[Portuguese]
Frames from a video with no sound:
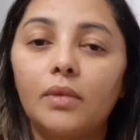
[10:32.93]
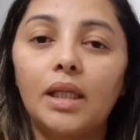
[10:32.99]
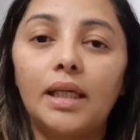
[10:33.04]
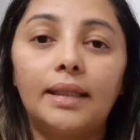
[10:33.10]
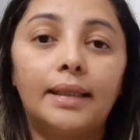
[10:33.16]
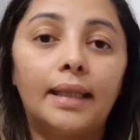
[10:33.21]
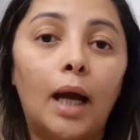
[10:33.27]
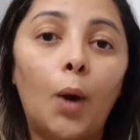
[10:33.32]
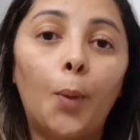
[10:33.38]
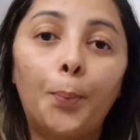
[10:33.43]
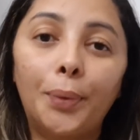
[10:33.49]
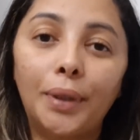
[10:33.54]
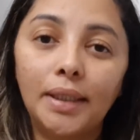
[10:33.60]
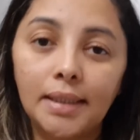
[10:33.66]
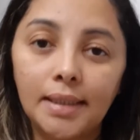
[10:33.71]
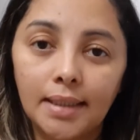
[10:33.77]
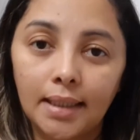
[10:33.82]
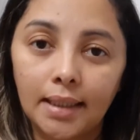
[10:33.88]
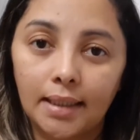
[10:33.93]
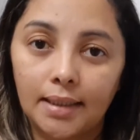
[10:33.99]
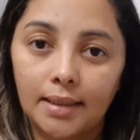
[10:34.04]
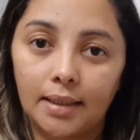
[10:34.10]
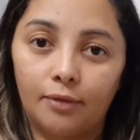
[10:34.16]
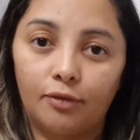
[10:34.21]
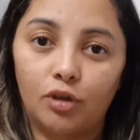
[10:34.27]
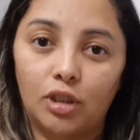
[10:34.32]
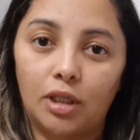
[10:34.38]
Não
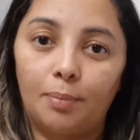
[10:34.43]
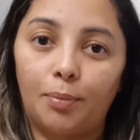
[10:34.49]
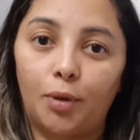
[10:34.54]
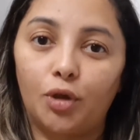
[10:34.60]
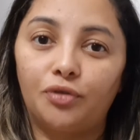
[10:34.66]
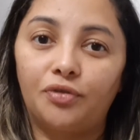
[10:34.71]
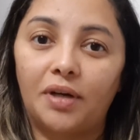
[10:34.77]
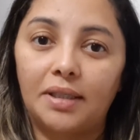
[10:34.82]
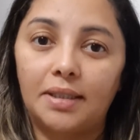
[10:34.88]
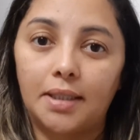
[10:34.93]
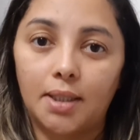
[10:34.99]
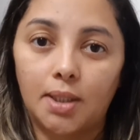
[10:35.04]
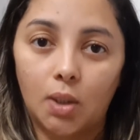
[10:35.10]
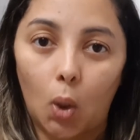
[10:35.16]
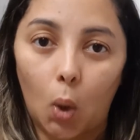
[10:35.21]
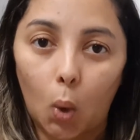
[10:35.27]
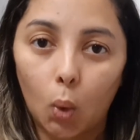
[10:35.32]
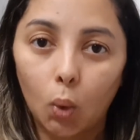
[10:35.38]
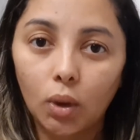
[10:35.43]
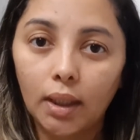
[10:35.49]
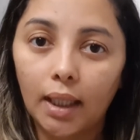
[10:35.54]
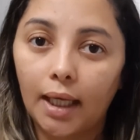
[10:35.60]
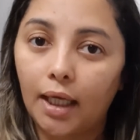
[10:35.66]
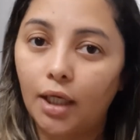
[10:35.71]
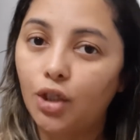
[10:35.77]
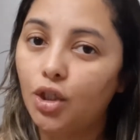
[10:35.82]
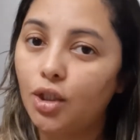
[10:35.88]
precisa, você pode fazer só com
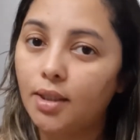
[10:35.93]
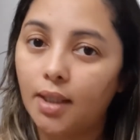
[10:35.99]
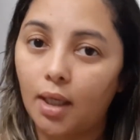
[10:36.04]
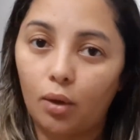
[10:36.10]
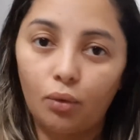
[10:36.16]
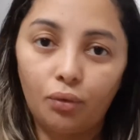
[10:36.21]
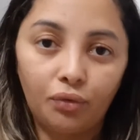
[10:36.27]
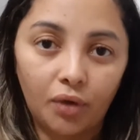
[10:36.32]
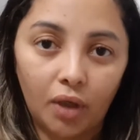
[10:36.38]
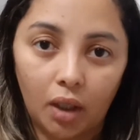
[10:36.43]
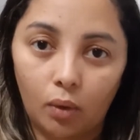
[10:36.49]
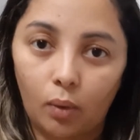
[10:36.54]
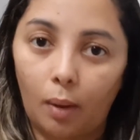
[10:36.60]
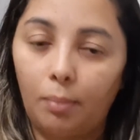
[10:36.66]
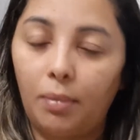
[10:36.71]
leite, sem o frango.